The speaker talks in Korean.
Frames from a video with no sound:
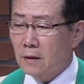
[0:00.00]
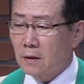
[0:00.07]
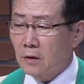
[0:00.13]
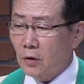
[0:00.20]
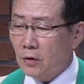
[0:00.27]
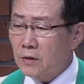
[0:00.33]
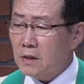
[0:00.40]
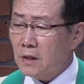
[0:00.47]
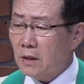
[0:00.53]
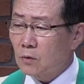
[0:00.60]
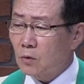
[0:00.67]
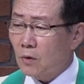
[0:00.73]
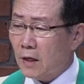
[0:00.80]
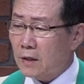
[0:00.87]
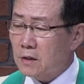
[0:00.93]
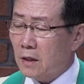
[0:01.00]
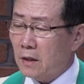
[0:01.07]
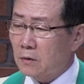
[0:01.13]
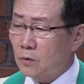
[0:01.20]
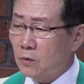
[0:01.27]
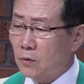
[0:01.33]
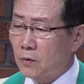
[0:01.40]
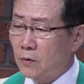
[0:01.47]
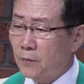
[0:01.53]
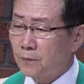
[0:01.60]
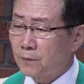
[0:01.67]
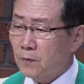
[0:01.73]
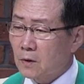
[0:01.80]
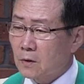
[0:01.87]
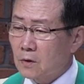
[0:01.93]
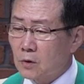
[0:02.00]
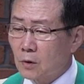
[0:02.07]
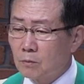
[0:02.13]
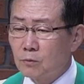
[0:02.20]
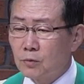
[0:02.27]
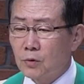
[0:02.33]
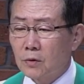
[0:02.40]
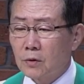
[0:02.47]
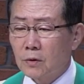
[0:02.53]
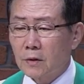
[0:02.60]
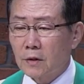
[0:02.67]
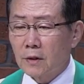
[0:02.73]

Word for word: 현장으로 가지 않고 전부